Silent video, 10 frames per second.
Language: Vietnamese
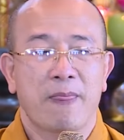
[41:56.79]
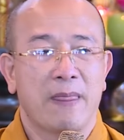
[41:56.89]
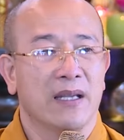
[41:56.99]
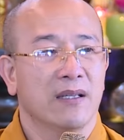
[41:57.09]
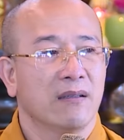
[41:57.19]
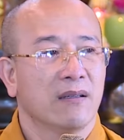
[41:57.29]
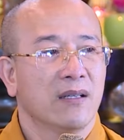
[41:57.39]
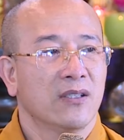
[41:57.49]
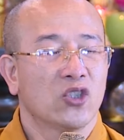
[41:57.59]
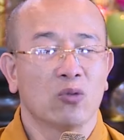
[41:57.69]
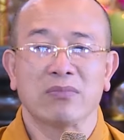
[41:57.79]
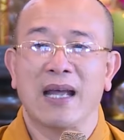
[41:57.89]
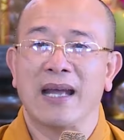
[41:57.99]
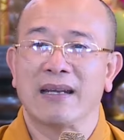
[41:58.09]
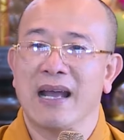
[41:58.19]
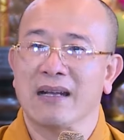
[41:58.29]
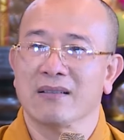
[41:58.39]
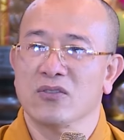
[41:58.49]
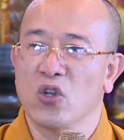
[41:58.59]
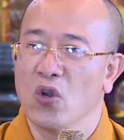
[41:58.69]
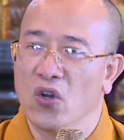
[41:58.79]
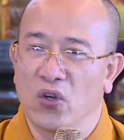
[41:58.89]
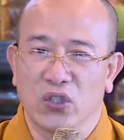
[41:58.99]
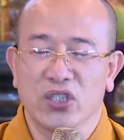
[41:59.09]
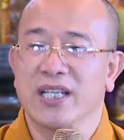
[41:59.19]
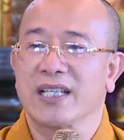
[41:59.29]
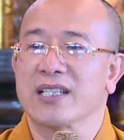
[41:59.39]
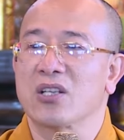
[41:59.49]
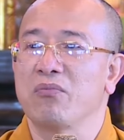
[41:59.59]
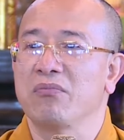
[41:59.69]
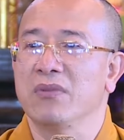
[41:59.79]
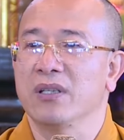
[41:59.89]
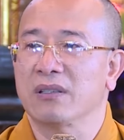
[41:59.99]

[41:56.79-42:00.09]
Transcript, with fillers: đấy chúng ta đang trôi nổi trên cái sông